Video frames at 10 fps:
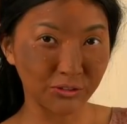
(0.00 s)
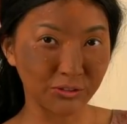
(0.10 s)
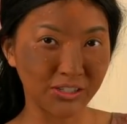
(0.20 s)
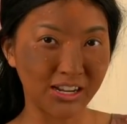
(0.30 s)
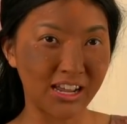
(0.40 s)

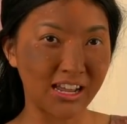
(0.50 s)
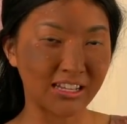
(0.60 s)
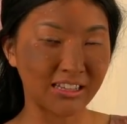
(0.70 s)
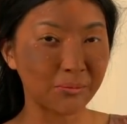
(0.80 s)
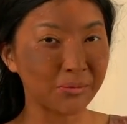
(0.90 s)
nah
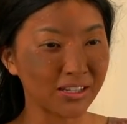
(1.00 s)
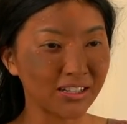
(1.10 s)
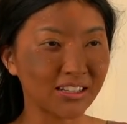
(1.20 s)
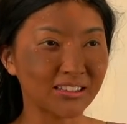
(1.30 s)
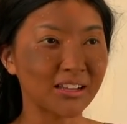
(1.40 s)
tapi ini
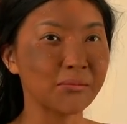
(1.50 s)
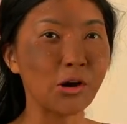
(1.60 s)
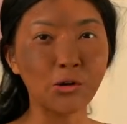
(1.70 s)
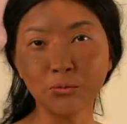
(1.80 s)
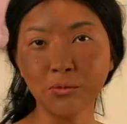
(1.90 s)
kita
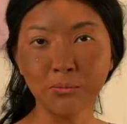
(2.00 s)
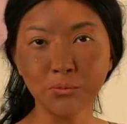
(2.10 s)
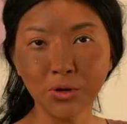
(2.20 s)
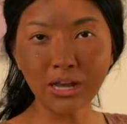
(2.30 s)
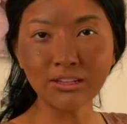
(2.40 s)
mau
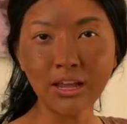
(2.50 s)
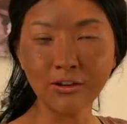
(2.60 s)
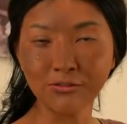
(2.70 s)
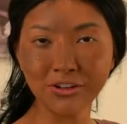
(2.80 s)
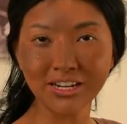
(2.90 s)
membuat
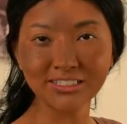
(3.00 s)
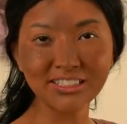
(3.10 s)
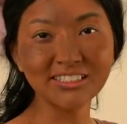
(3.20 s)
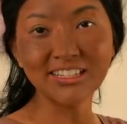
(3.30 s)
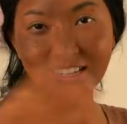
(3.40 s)
versi
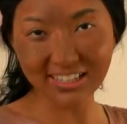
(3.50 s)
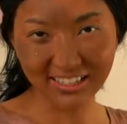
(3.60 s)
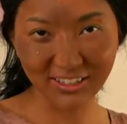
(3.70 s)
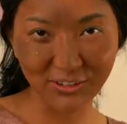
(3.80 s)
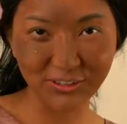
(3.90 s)
Diary
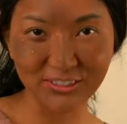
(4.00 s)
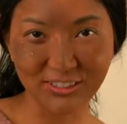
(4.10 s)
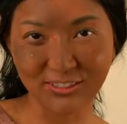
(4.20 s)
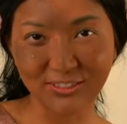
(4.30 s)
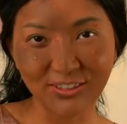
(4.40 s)

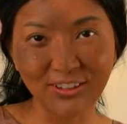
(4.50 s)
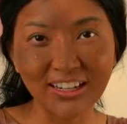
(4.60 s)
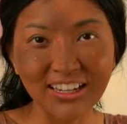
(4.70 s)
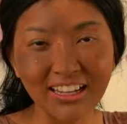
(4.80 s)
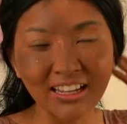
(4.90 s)
Donsu oke
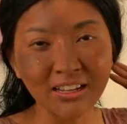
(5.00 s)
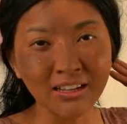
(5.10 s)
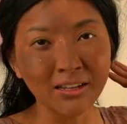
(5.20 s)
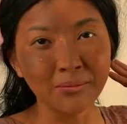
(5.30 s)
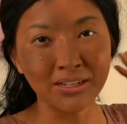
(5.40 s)
okay?
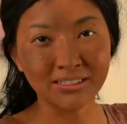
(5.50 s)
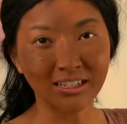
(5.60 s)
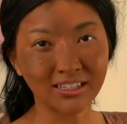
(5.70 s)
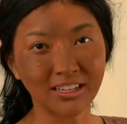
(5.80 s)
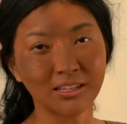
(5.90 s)
penasaran
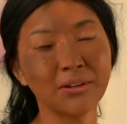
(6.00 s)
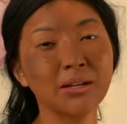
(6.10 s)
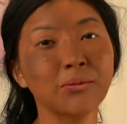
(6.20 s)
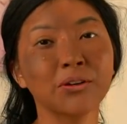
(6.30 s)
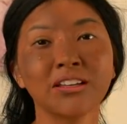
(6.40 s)
kayak gimana
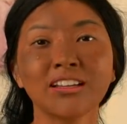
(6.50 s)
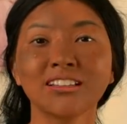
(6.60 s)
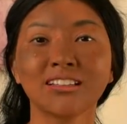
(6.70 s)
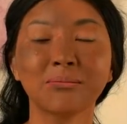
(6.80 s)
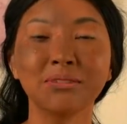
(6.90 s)
pokoknya
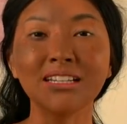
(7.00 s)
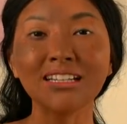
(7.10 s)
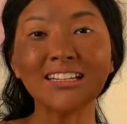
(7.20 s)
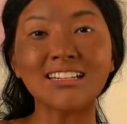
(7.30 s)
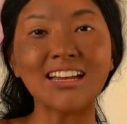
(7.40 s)
tetap di
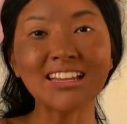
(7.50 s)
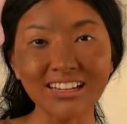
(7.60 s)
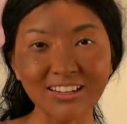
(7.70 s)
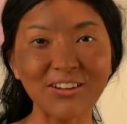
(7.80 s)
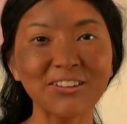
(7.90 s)
Diary
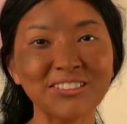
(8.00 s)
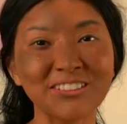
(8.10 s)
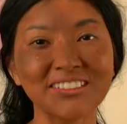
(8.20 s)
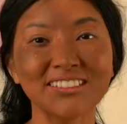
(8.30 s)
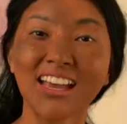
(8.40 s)
Donsu
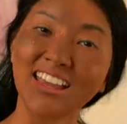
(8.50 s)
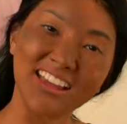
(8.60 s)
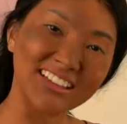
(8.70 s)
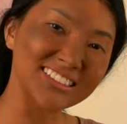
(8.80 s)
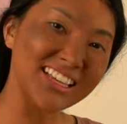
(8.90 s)

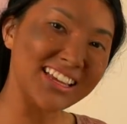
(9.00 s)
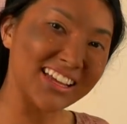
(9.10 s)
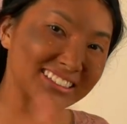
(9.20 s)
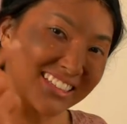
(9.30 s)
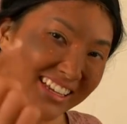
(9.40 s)
sayang sayang
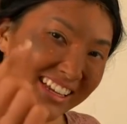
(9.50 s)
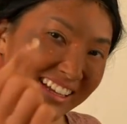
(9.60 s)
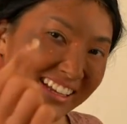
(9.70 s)
sayang